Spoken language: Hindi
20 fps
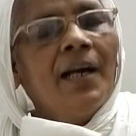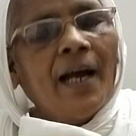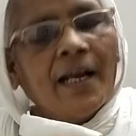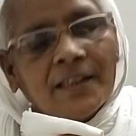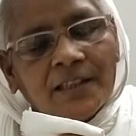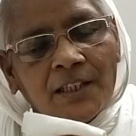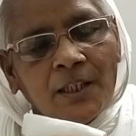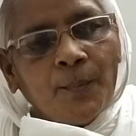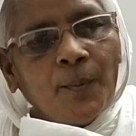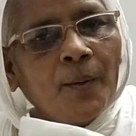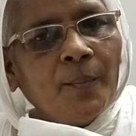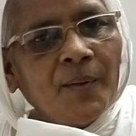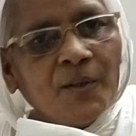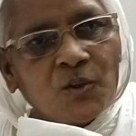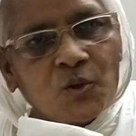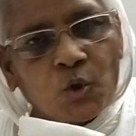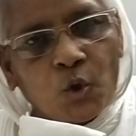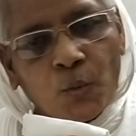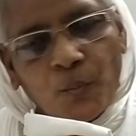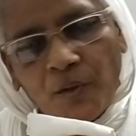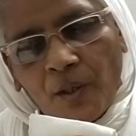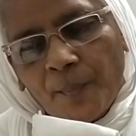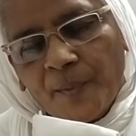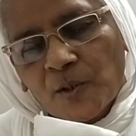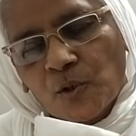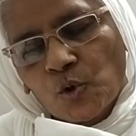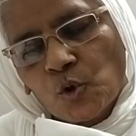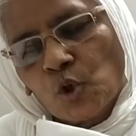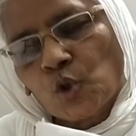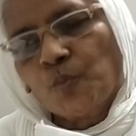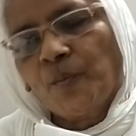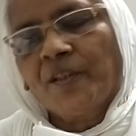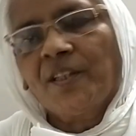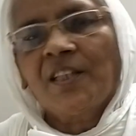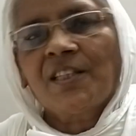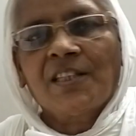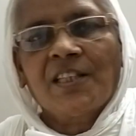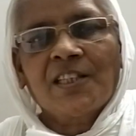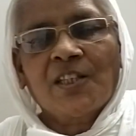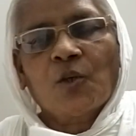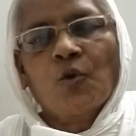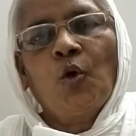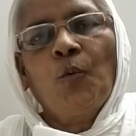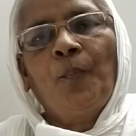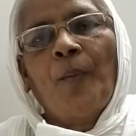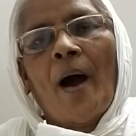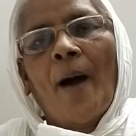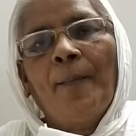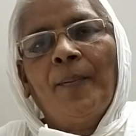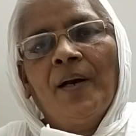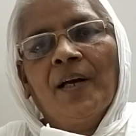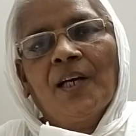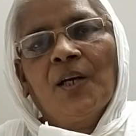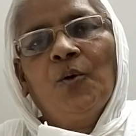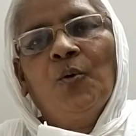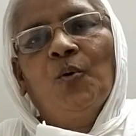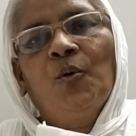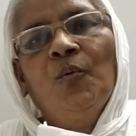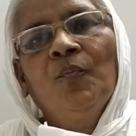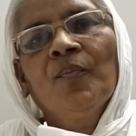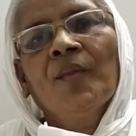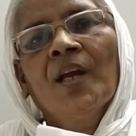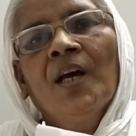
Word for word: रात्रि भर में जो भी हमें सूक्ष्म दृष्टि से कोई पाप लगे हो